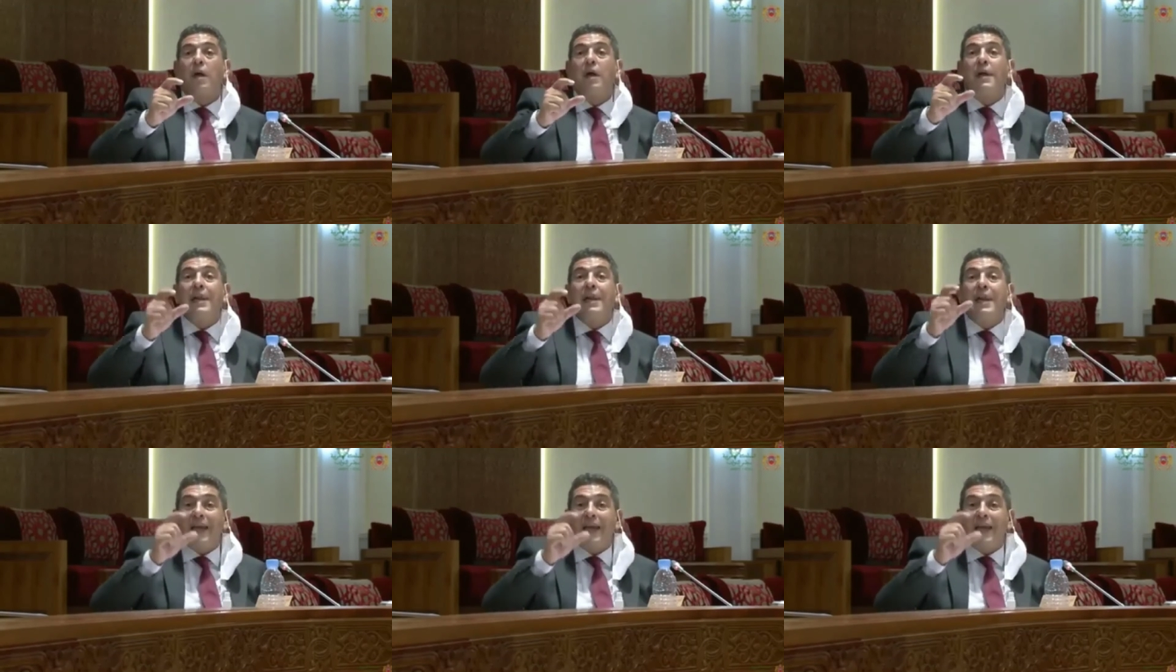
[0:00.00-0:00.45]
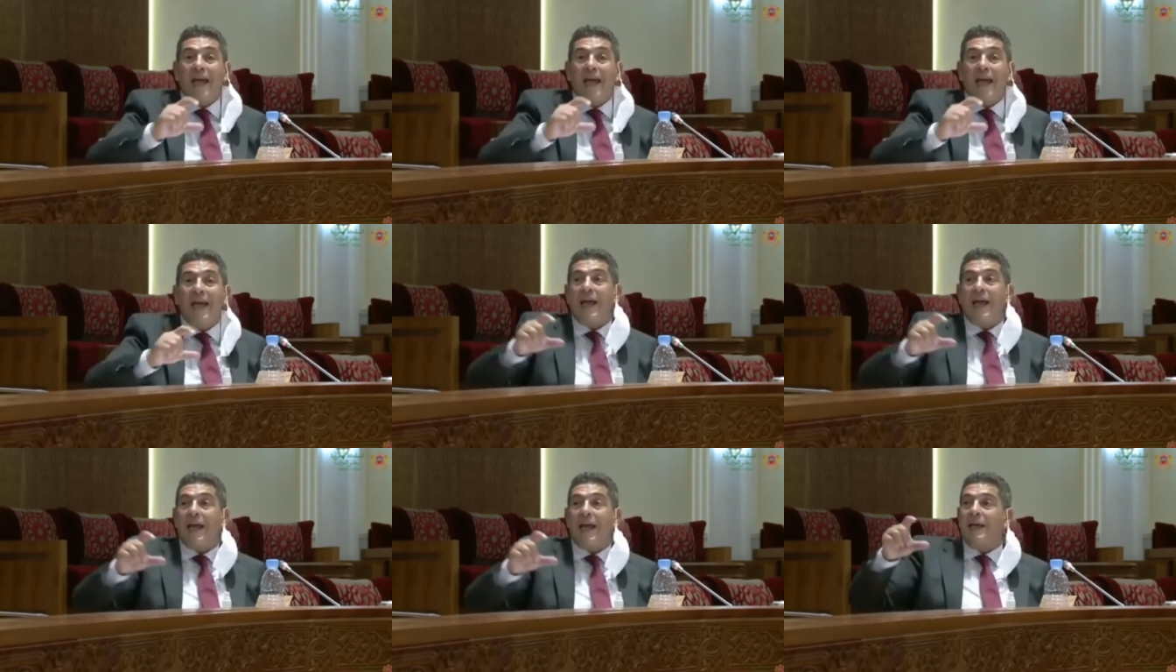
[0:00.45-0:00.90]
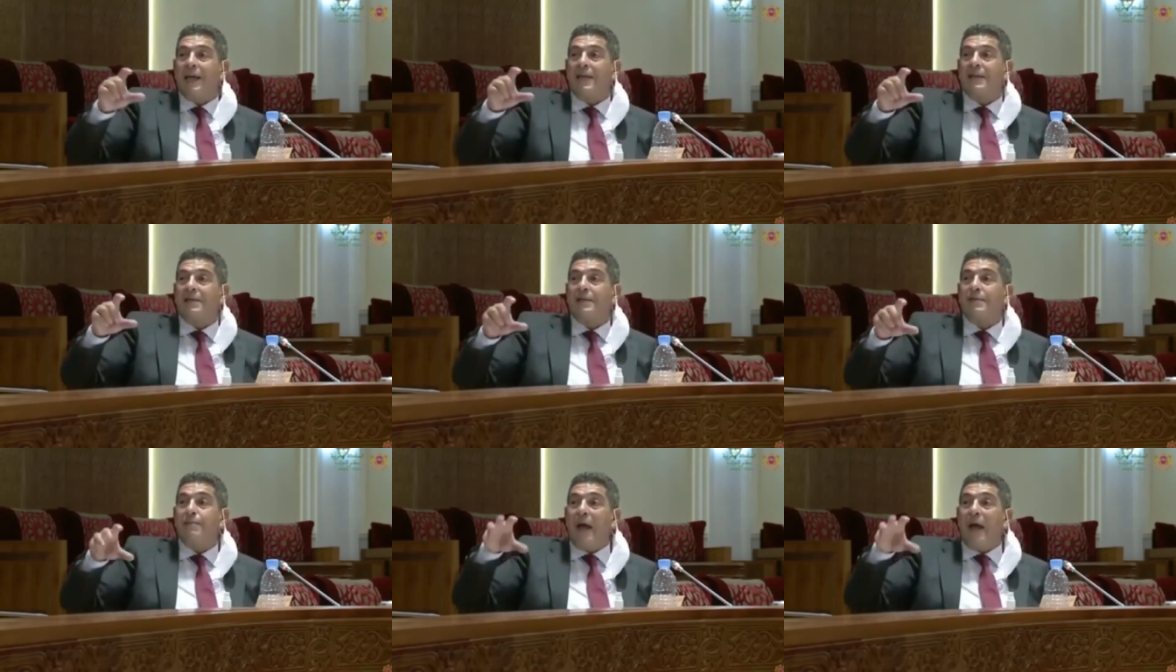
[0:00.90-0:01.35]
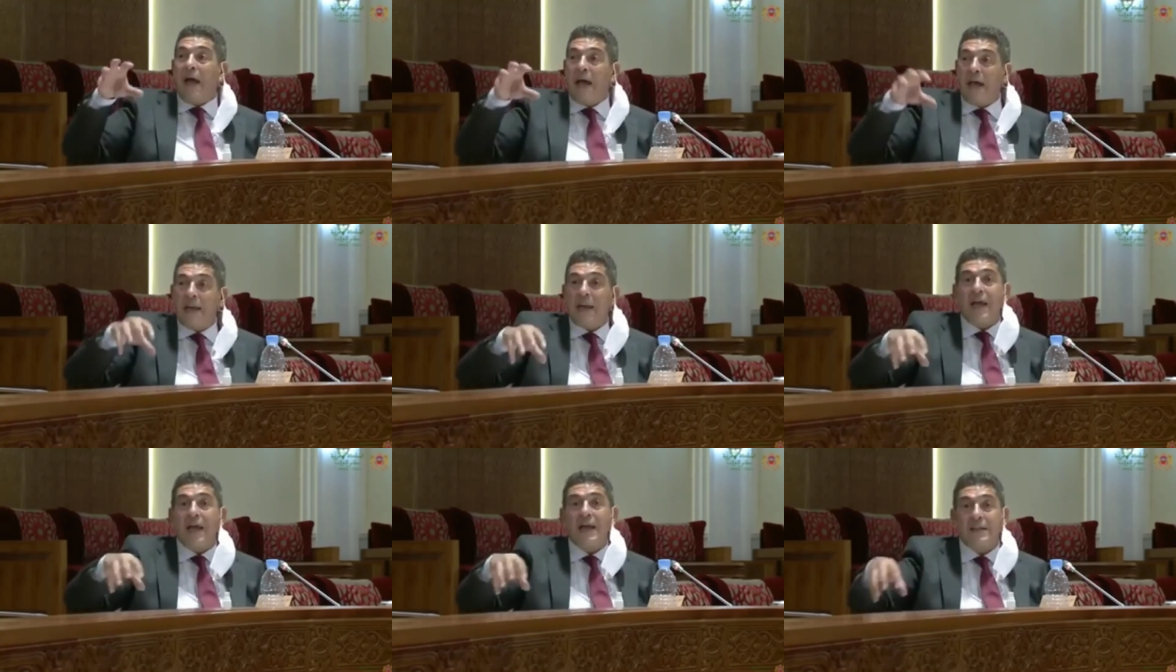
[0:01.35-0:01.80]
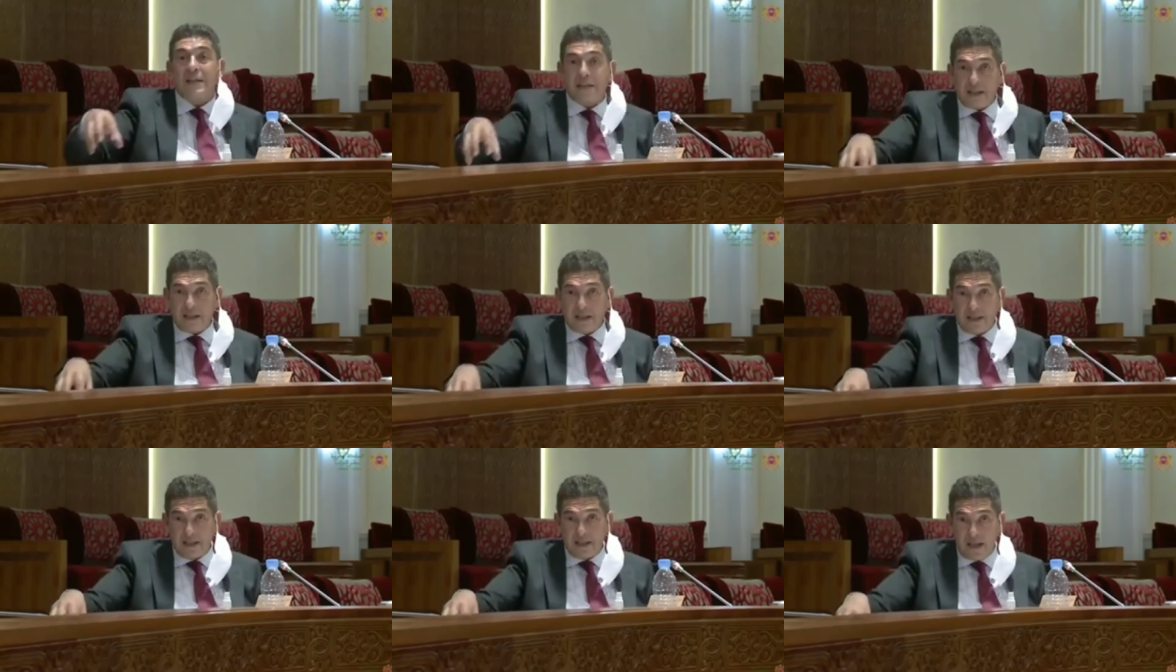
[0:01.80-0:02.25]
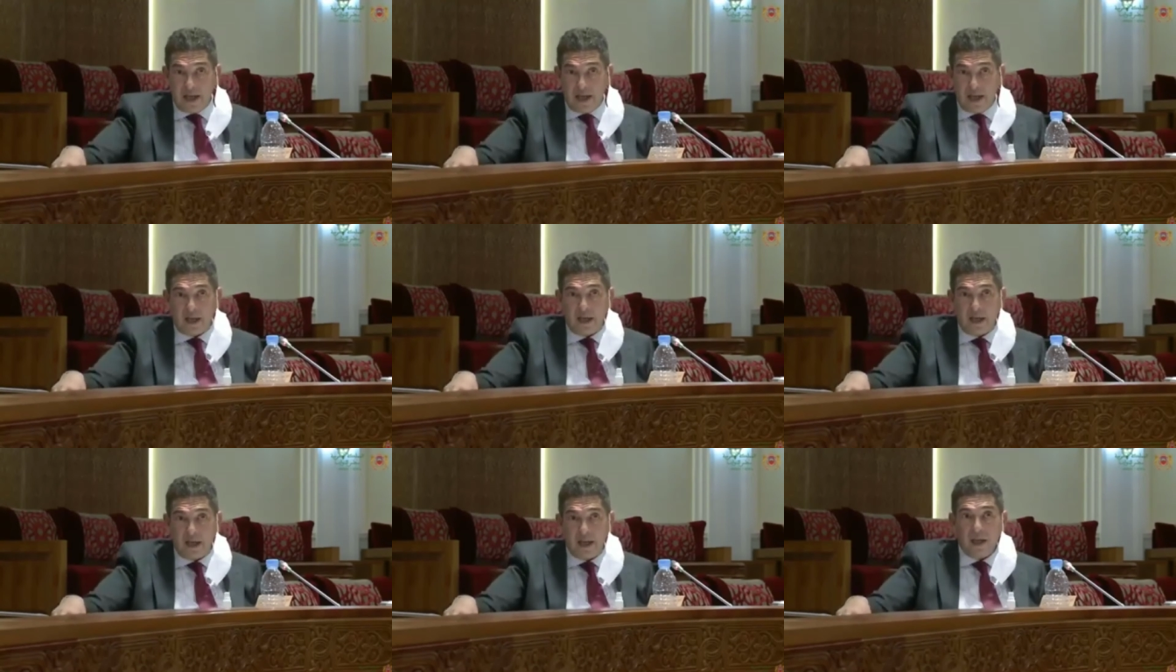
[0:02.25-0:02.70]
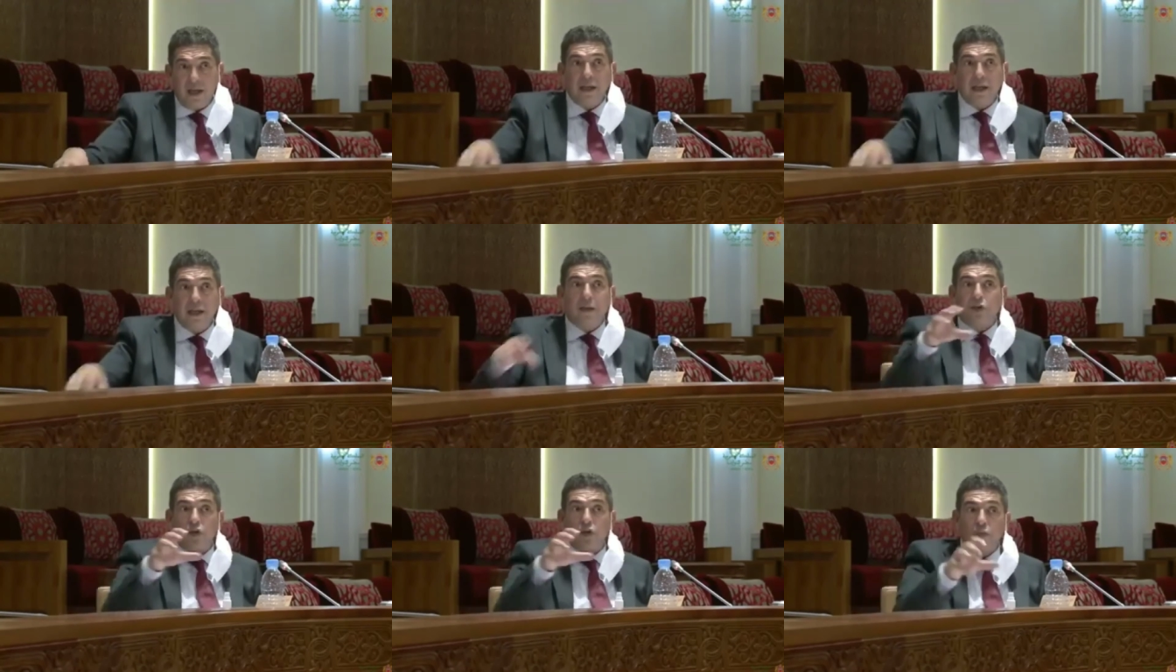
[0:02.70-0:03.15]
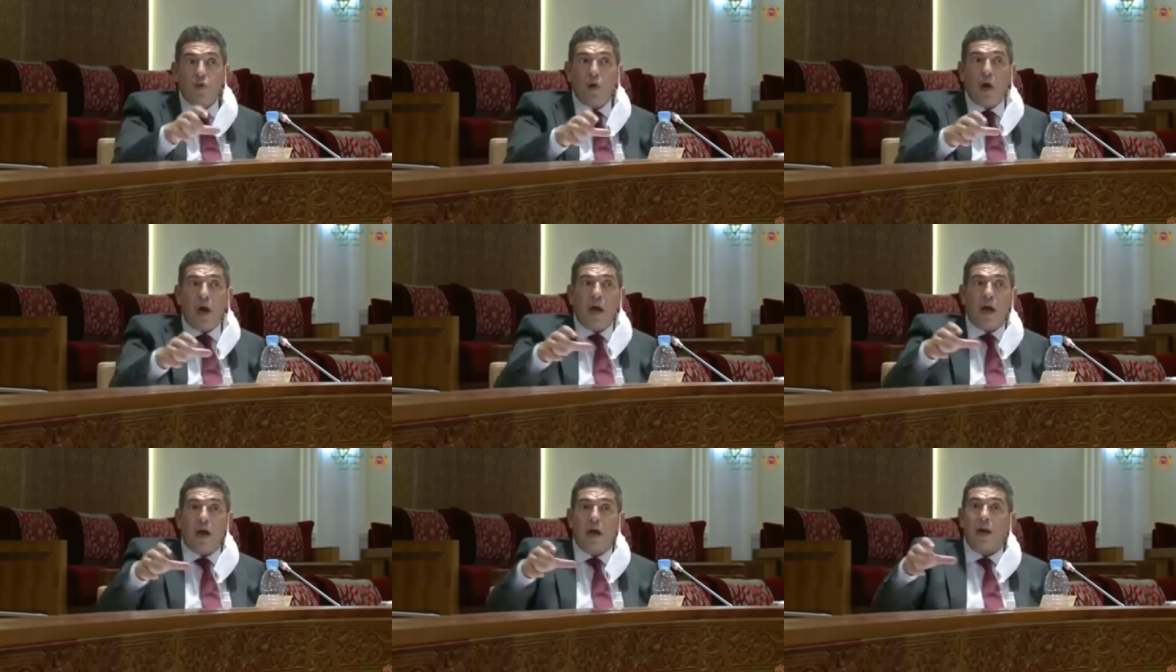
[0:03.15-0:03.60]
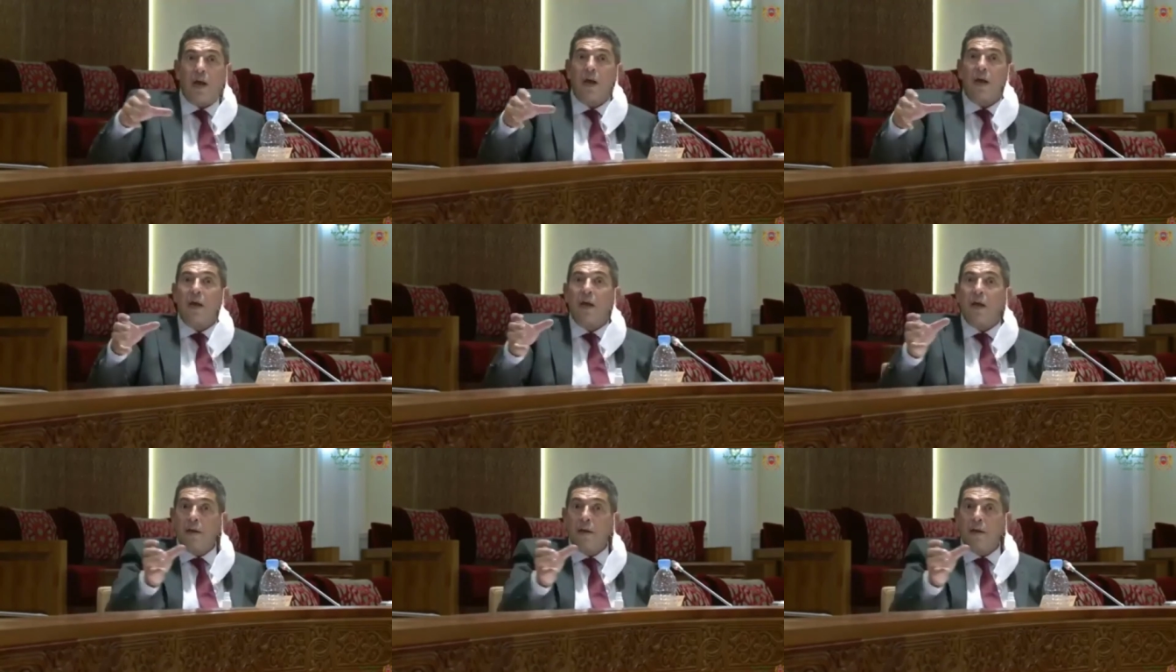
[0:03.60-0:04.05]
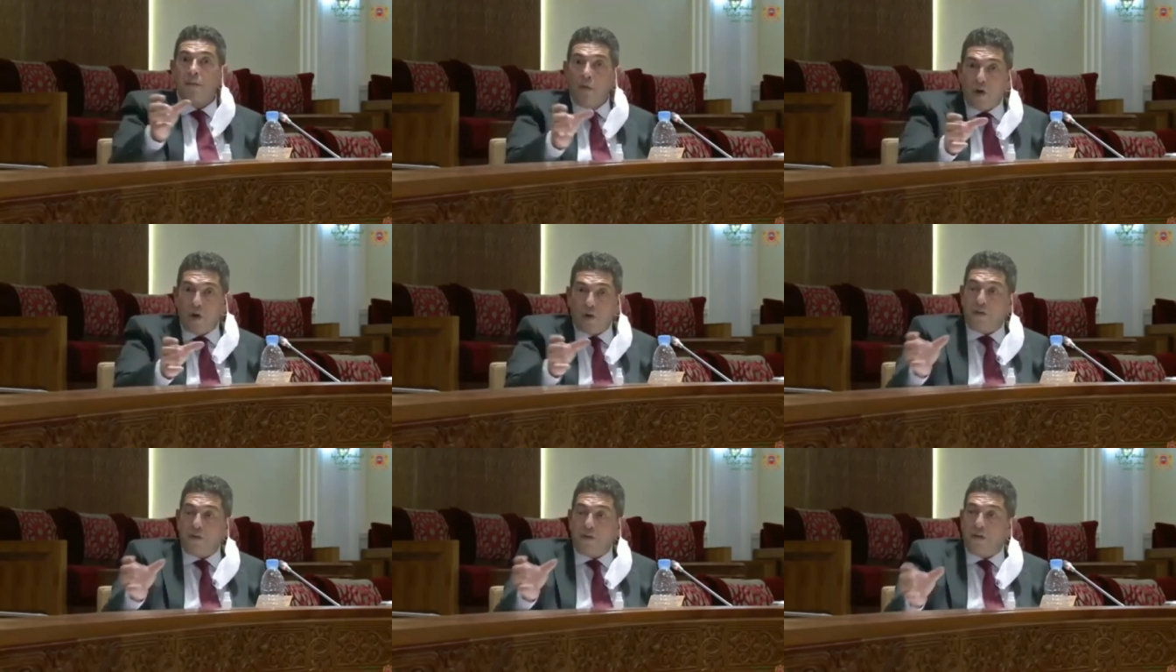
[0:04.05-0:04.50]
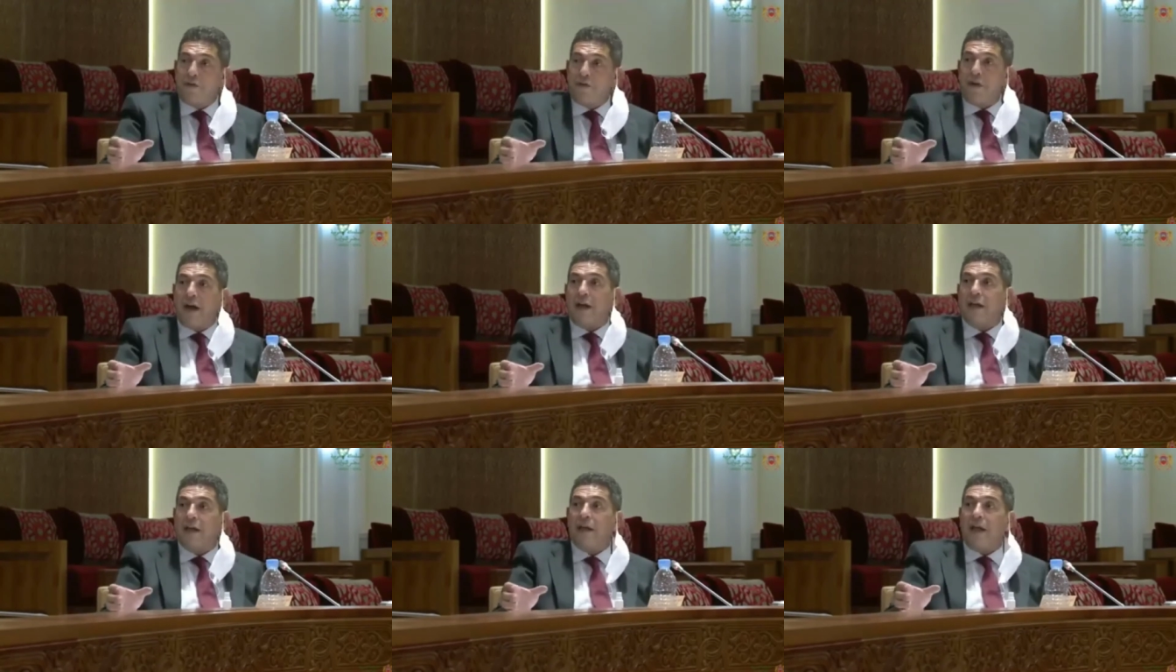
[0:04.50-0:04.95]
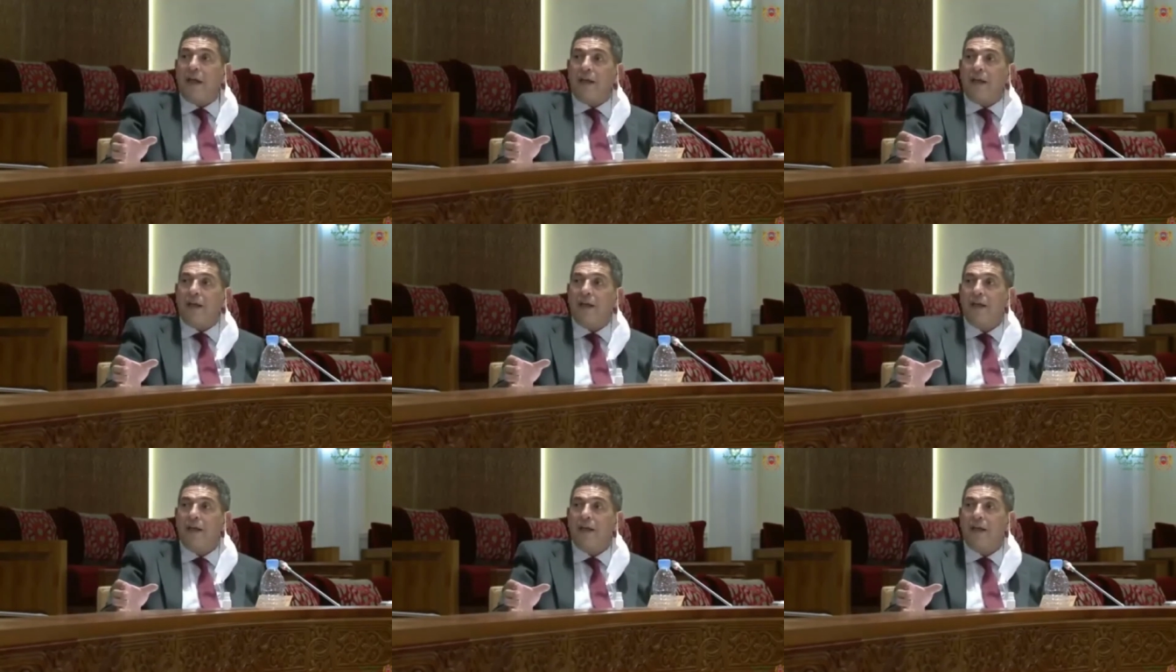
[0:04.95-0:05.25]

لقاءات مع الاساتذه لمجموعه مخففه ايضا